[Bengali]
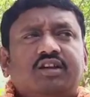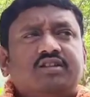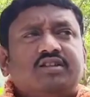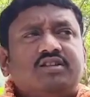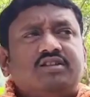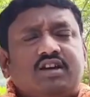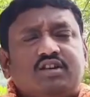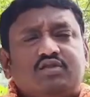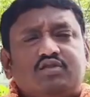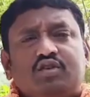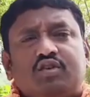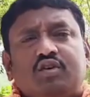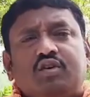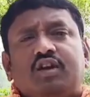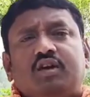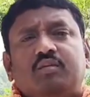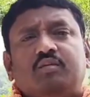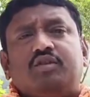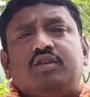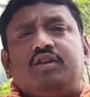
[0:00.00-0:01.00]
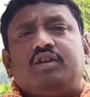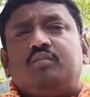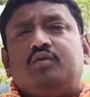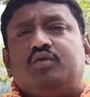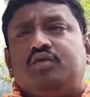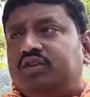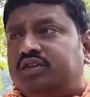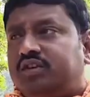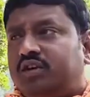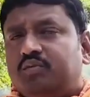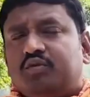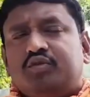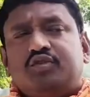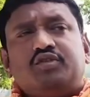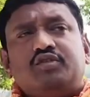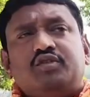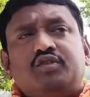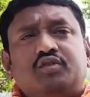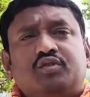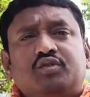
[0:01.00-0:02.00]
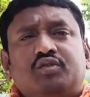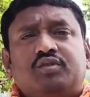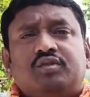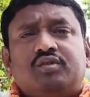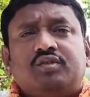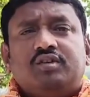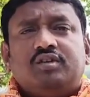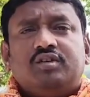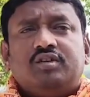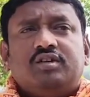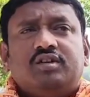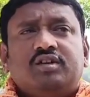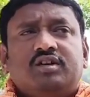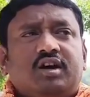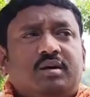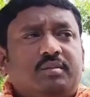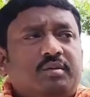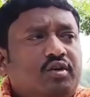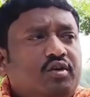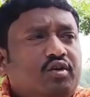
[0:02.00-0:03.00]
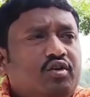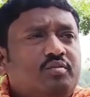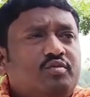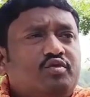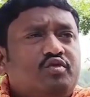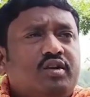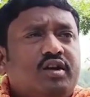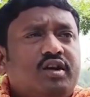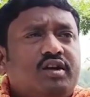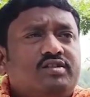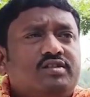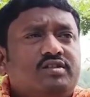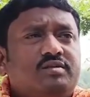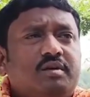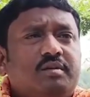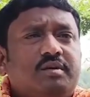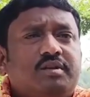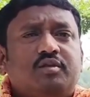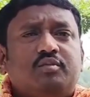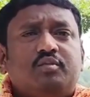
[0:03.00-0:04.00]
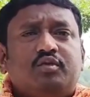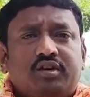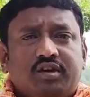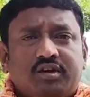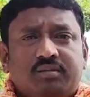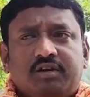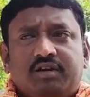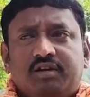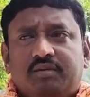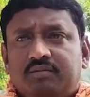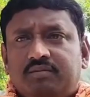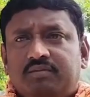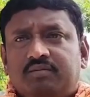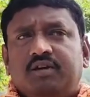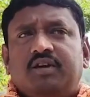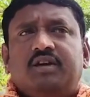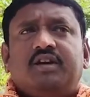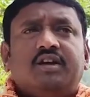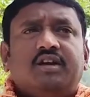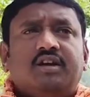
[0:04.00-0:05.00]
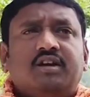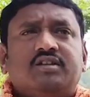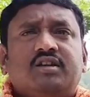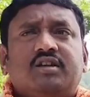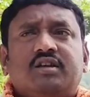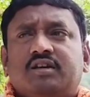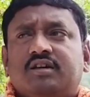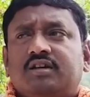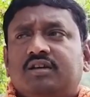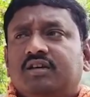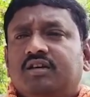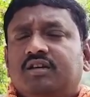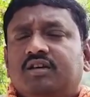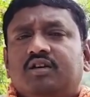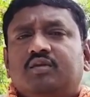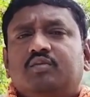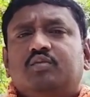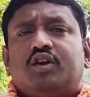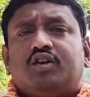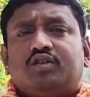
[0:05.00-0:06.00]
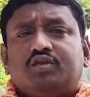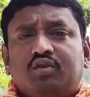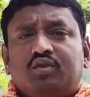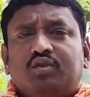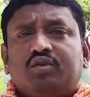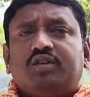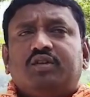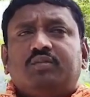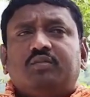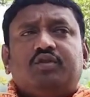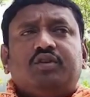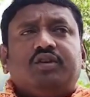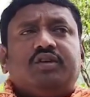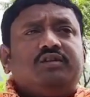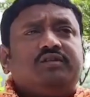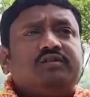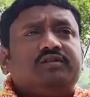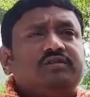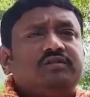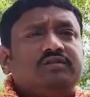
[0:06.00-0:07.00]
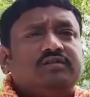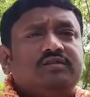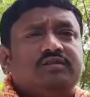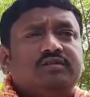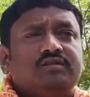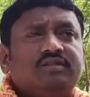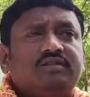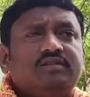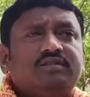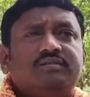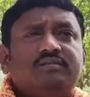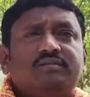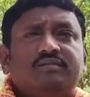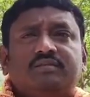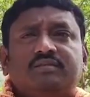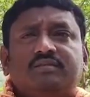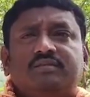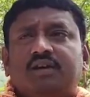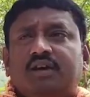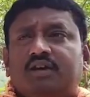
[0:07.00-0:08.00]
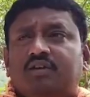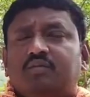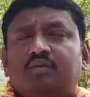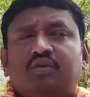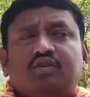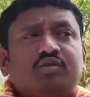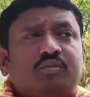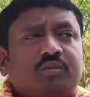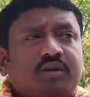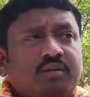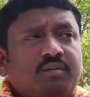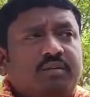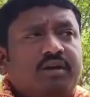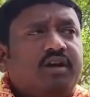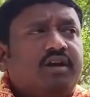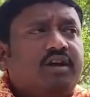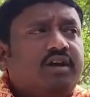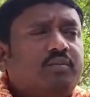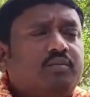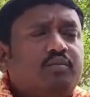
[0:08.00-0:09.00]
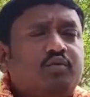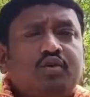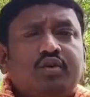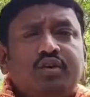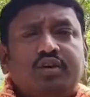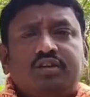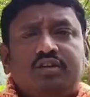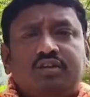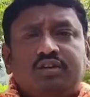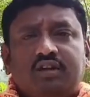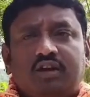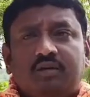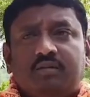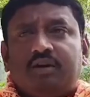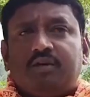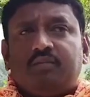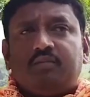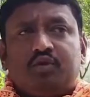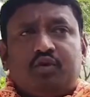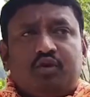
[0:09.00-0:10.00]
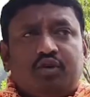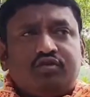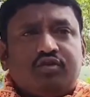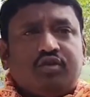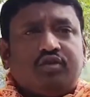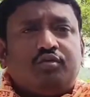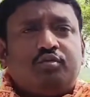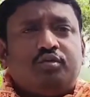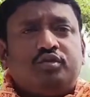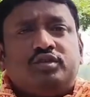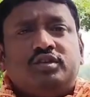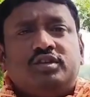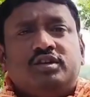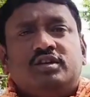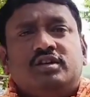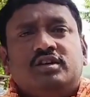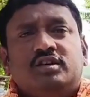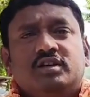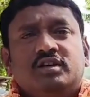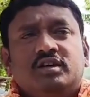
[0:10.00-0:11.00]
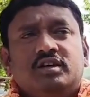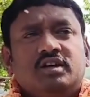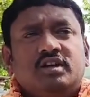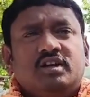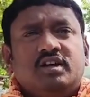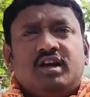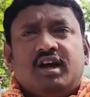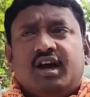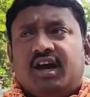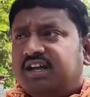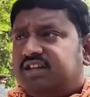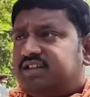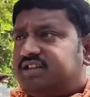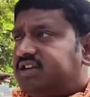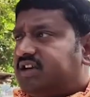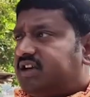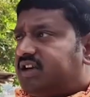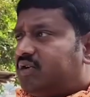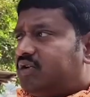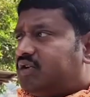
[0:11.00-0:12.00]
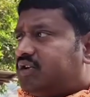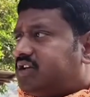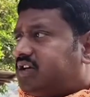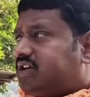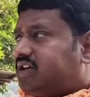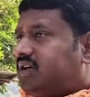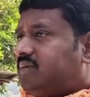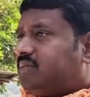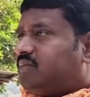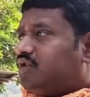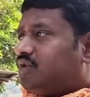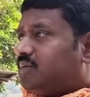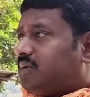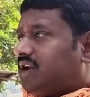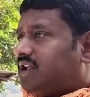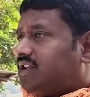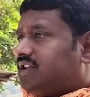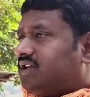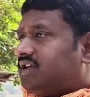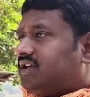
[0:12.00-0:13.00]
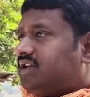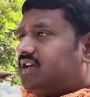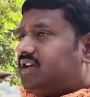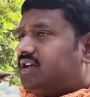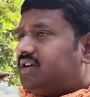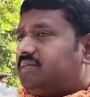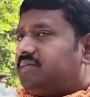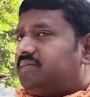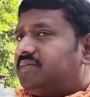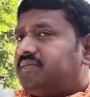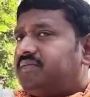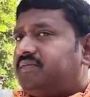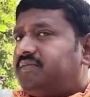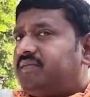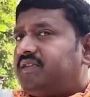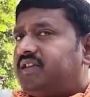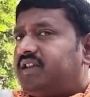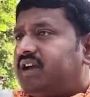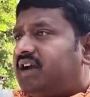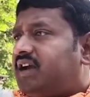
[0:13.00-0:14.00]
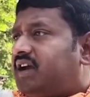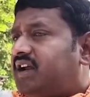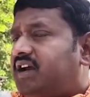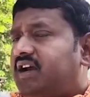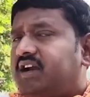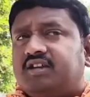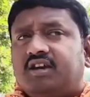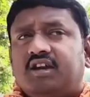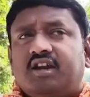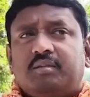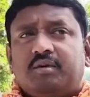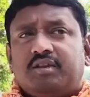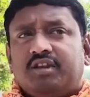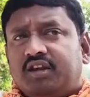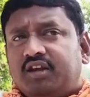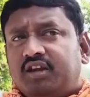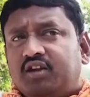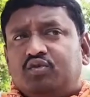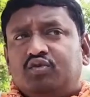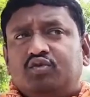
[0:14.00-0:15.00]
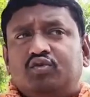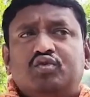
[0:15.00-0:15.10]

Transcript: এটা সেই চাঁদ সদগর আমল থেকে মন্দিরটা প্রতিষ্ঠিত আমরা এরকম শুনে আসছি বাবাদের মুখে মানে এখানকার যারা পুরাতন লোকদের মুখে এখন বর্তমান আমরা এখানকার পুরোহিত আমার নাম প্রলয় চক্রবর্তী আজকে হয়েছে কি ভোরবেলাতে এখানকার যারা আমাদের এখানে দু